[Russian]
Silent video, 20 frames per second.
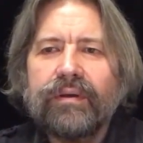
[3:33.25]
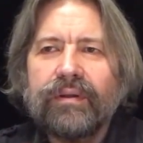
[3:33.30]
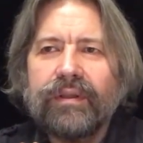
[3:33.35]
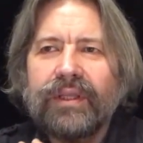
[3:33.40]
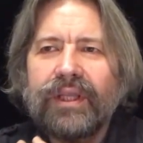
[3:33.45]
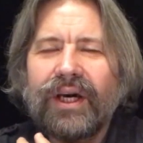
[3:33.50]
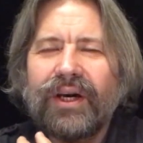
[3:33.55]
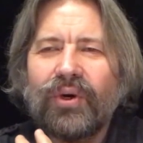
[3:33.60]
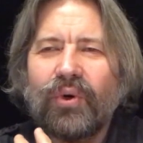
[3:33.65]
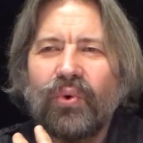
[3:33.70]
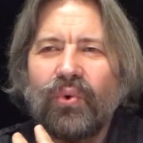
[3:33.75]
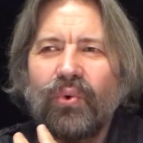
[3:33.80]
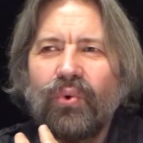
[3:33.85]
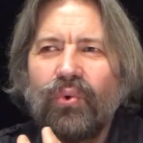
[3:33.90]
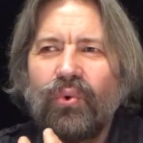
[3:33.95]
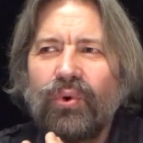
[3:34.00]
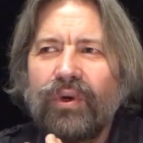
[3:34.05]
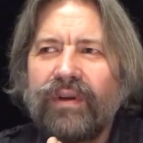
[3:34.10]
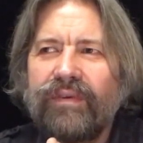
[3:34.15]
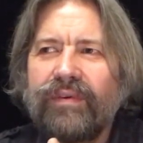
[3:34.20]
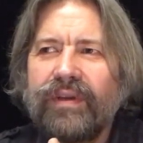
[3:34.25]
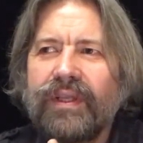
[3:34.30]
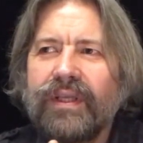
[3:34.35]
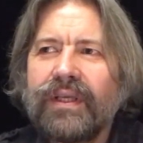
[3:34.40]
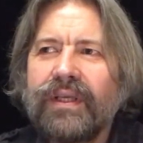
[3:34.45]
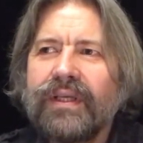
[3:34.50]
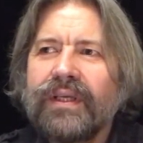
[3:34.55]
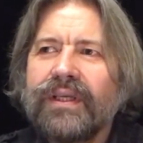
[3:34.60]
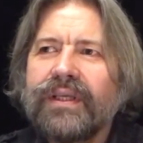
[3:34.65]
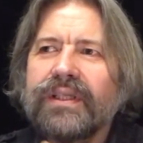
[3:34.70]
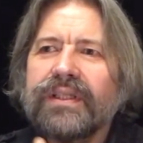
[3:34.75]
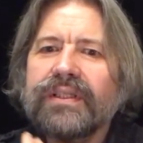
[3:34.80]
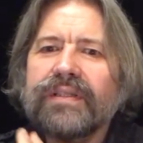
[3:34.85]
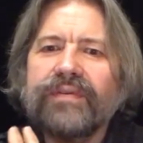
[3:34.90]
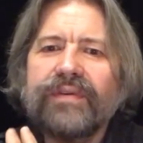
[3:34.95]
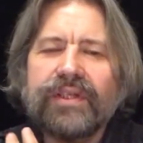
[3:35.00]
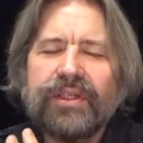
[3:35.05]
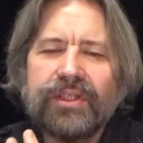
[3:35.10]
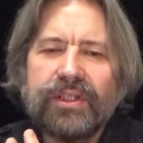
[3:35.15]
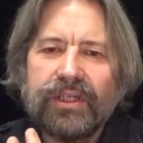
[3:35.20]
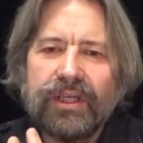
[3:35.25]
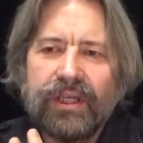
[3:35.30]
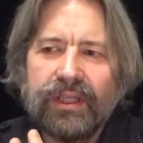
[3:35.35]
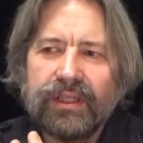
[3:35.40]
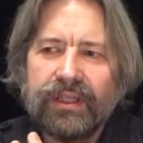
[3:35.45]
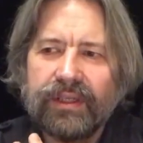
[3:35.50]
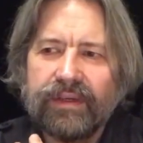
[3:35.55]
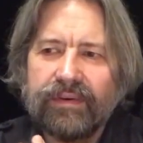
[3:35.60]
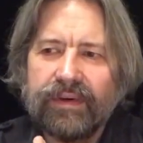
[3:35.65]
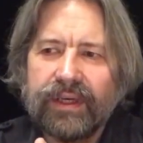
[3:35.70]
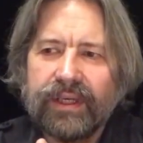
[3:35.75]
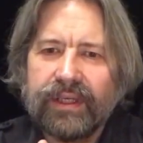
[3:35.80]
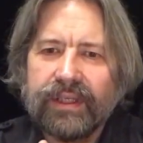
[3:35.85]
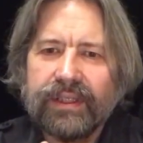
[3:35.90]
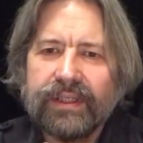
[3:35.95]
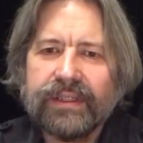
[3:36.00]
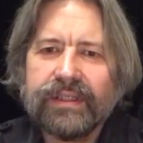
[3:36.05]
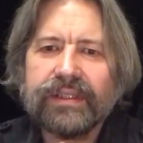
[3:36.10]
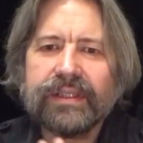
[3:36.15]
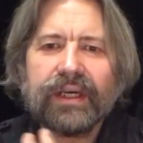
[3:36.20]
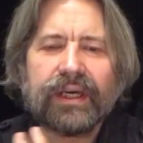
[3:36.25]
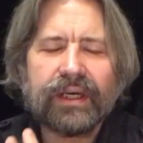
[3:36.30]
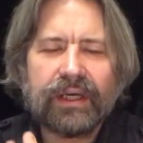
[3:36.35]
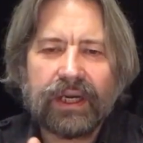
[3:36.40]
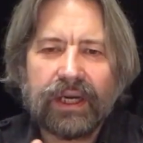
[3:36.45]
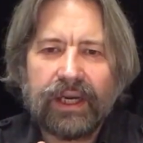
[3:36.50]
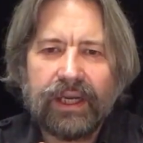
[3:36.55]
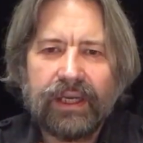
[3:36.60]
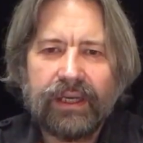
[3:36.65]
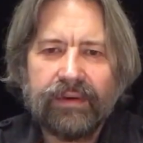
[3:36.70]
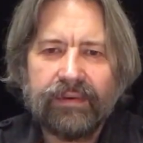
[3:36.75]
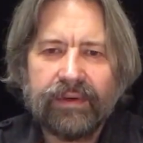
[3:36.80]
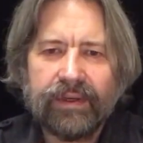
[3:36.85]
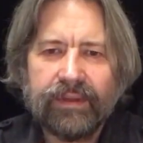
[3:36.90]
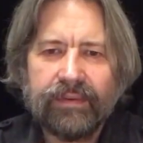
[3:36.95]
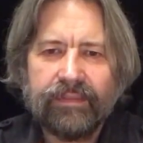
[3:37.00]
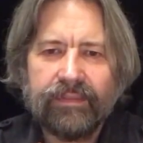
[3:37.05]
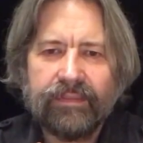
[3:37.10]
на уровень священного, сакрального.